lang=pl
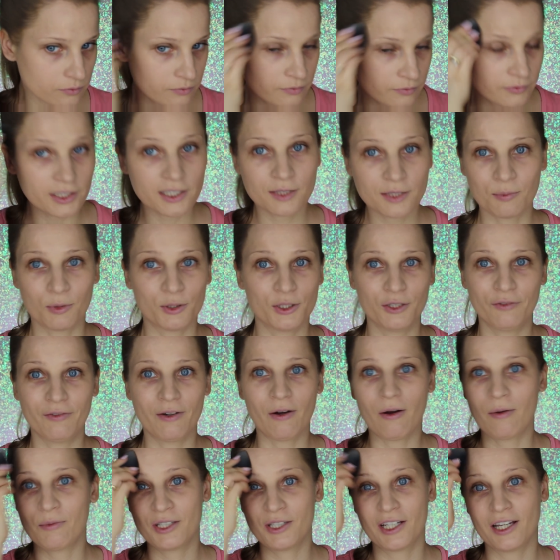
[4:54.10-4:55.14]
Nie
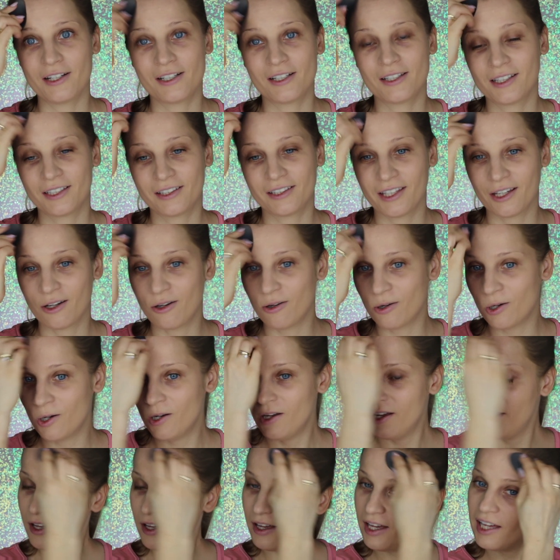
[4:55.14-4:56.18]
spodziewałam się aż takiego
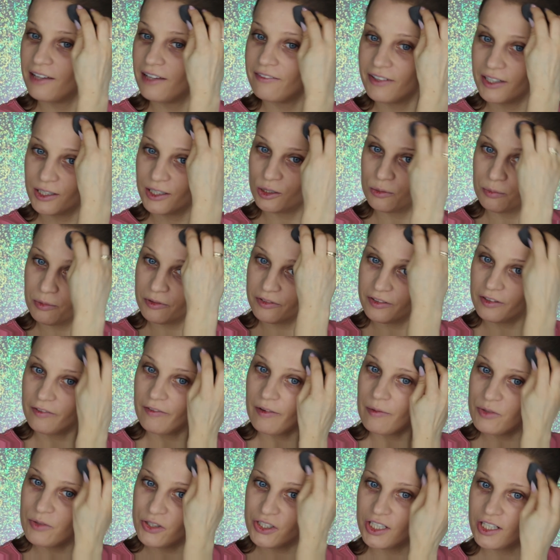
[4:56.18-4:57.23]
efektu, powiem
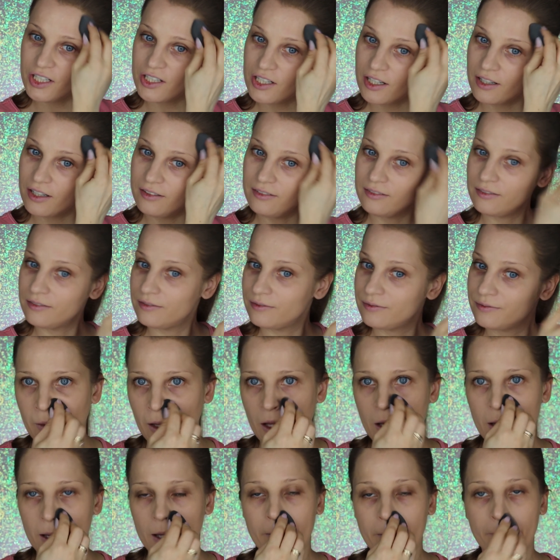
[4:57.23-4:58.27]
Wam szczerze.
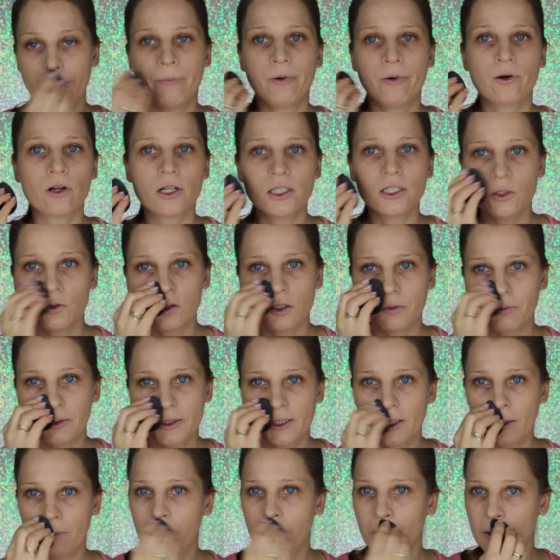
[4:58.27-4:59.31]
Poradził sobie
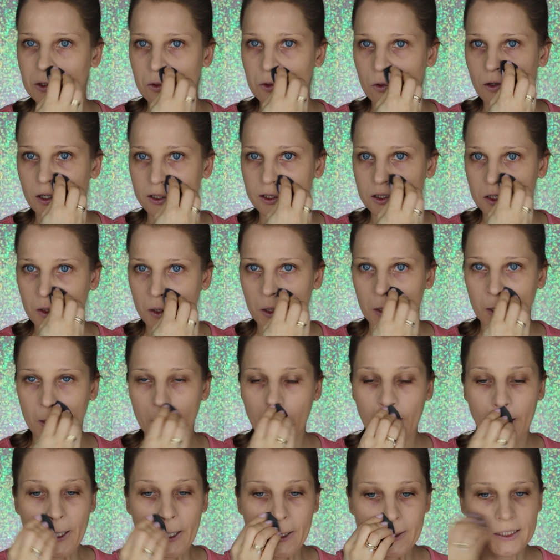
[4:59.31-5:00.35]
ten podkład
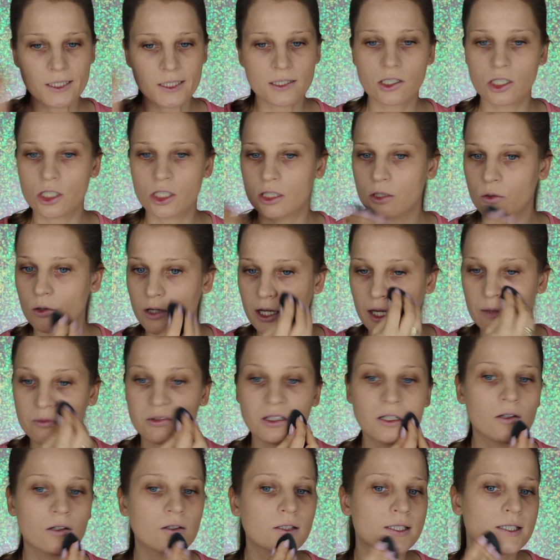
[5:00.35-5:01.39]
e, ze skrzydełkami
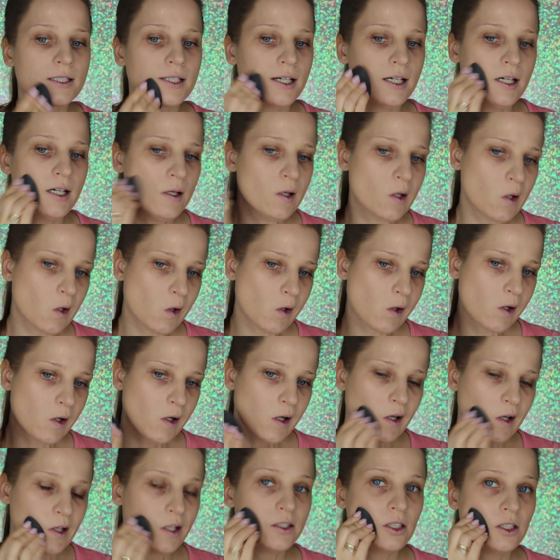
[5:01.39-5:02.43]
nosa,
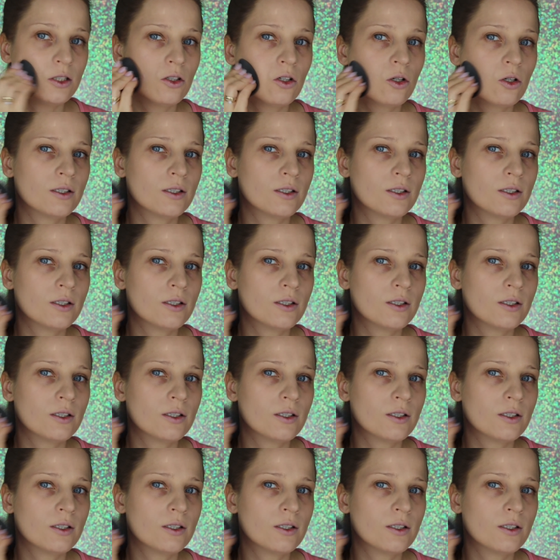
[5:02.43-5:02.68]
ale nie do